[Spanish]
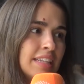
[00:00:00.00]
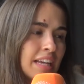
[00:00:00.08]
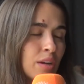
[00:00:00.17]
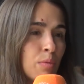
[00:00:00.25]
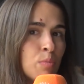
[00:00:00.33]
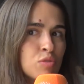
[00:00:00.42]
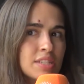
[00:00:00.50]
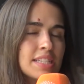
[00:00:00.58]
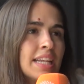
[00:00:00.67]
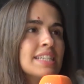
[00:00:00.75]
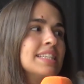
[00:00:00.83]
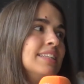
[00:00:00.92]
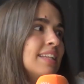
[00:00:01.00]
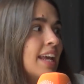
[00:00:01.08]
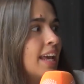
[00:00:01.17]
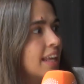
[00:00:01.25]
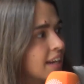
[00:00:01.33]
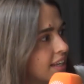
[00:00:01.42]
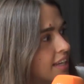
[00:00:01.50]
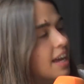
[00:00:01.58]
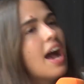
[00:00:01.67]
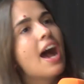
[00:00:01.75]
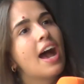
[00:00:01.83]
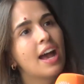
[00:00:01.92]
tenía como muchas ganas de traer
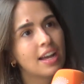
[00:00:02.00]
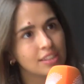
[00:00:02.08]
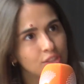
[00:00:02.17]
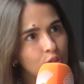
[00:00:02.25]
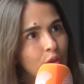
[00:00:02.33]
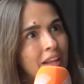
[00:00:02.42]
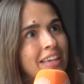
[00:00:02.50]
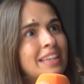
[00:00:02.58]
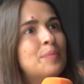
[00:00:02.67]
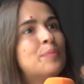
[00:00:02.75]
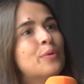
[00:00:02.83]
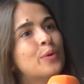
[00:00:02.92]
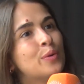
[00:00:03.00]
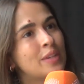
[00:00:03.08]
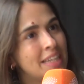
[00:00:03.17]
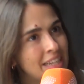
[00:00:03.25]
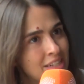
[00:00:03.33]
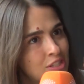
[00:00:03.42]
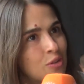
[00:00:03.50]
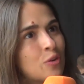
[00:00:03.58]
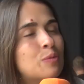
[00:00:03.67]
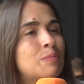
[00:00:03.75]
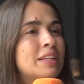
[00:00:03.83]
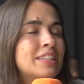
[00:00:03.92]
a todo el equipo y el show
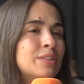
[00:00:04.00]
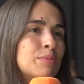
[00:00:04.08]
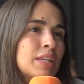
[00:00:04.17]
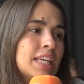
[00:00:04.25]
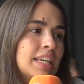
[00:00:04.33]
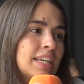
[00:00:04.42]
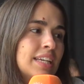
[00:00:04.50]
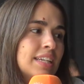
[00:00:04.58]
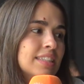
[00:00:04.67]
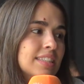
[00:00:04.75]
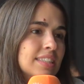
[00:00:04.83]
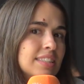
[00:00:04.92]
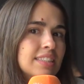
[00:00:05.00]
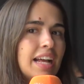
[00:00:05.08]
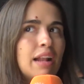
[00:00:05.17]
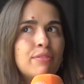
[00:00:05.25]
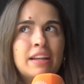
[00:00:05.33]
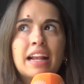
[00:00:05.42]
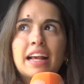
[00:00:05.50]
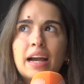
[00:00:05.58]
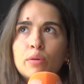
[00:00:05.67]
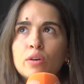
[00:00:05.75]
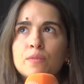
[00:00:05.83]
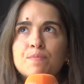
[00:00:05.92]
completo, porque al fin y al
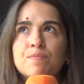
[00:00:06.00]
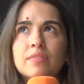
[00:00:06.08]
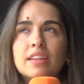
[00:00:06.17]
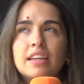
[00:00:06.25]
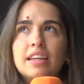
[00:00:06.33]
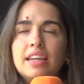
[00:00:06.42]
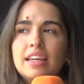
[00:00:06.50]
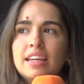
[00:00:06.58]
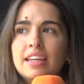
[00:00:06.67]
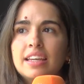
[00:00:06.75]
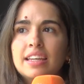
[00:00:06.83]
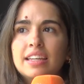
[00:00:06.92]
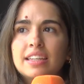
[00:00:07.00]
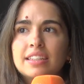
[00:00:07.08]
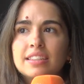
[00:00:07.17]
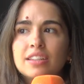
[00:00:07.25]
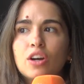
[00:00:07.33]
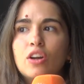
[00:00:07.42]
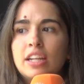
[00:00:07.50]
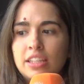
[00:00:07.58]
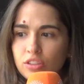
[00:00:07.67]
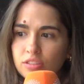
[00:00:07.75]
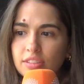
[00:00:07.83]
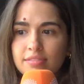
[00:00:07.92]
cabo eh,
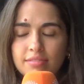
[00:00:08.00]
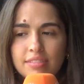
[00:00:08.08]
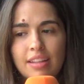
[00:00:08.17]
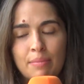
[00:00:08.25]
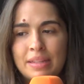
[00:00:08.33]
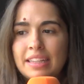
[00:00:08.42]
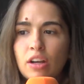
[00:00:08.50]
jolín, yo también